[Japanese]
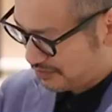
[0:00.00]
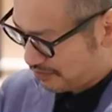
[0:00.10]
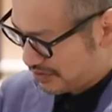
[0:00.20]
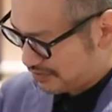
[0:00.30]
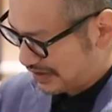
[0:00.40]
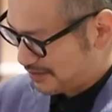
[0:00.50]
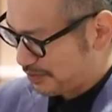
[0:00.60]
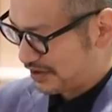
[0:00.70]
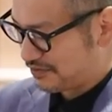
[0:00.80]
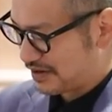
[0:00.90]
ここに2つ
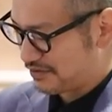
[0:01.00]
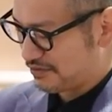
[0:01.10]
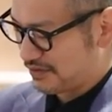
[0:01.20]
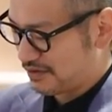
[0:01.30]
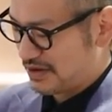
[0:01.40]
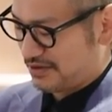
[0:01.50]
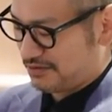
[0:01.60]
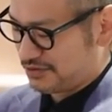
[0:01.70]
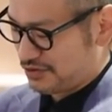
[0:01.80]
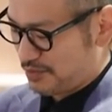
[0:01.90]
ポケットがあるということで、うん、
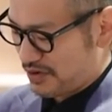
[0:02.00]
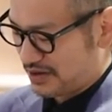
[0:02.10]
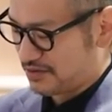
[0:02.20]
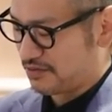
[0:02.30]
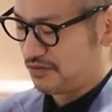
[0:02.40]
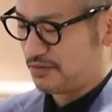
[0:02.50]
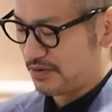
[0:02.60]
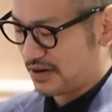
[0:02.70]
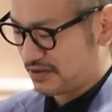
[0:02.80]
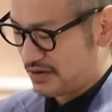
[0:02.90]
通常ポケットここ
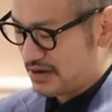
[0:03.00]
ポケット